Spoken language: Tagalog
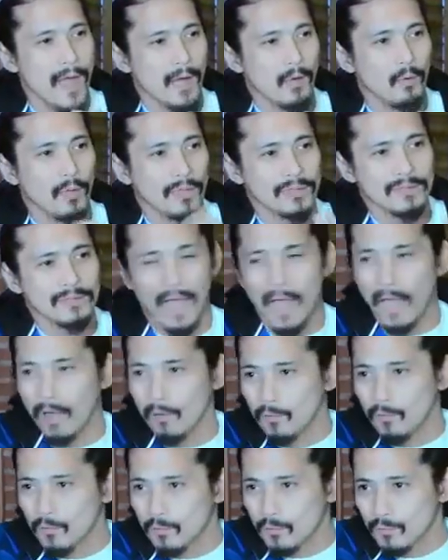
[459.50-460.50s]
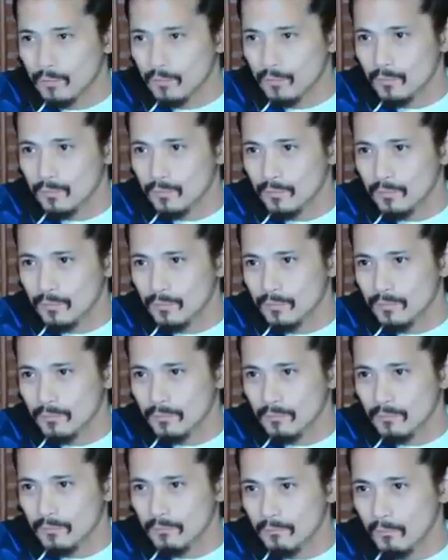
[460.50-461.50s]
bago kang tao.
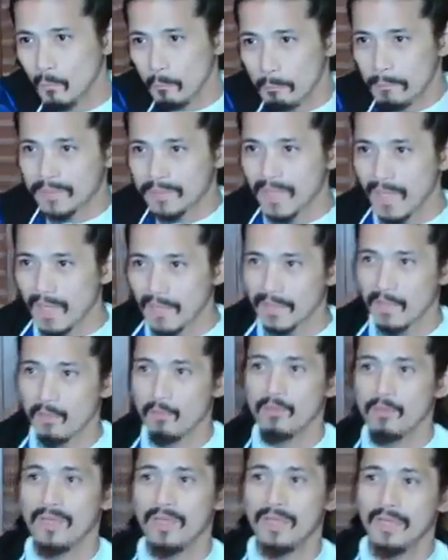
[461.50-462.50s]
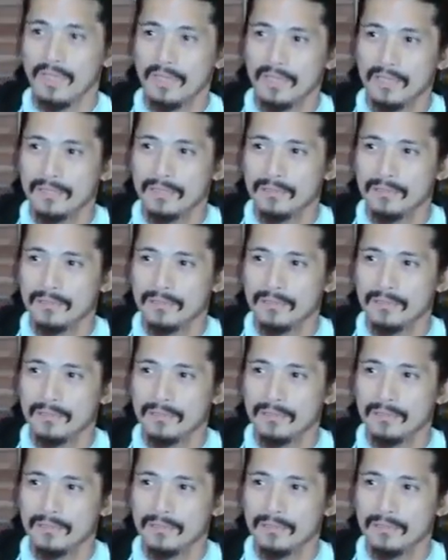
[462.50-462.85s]
Mm. Umpisa ka na uli.